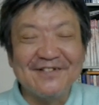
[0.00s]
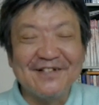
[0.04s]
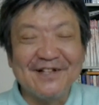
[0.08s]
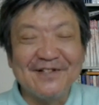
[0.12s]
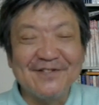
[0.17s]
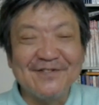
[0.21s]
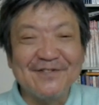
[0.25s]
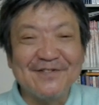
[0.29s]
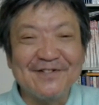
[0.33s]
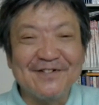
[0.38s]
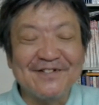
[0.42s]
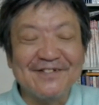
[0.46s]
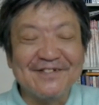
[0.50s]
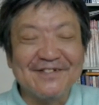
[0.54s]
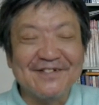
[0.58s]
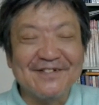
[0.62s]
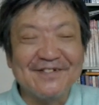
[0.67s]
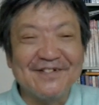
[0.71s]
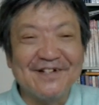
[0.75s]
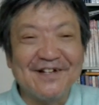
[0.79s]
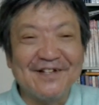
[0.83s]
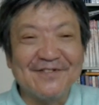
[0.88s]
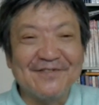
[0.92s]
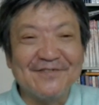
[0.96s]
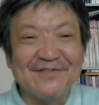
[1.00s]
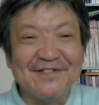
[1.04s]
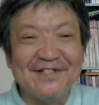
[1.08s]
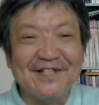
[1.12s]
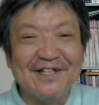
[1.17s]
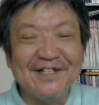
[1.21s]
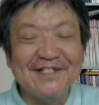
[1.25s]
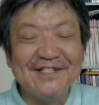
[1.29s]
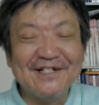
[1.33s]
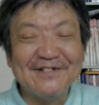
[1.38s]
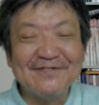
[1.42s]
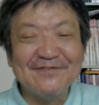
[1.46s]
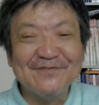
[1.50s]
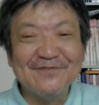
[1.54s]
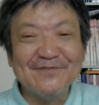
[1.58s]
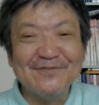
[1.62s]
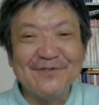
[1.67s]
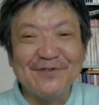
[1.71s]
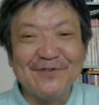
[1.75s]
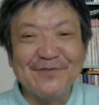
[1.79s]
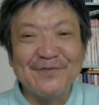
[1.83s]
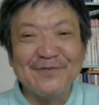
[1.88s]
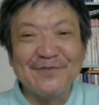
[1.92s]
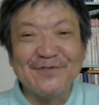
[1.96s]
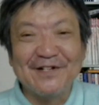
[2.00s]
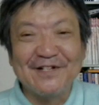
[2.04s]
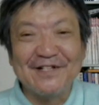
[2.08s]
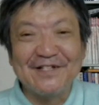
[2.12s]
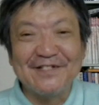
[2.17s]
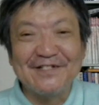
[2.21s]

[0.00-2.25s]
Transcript: なんていうかあの政策というものが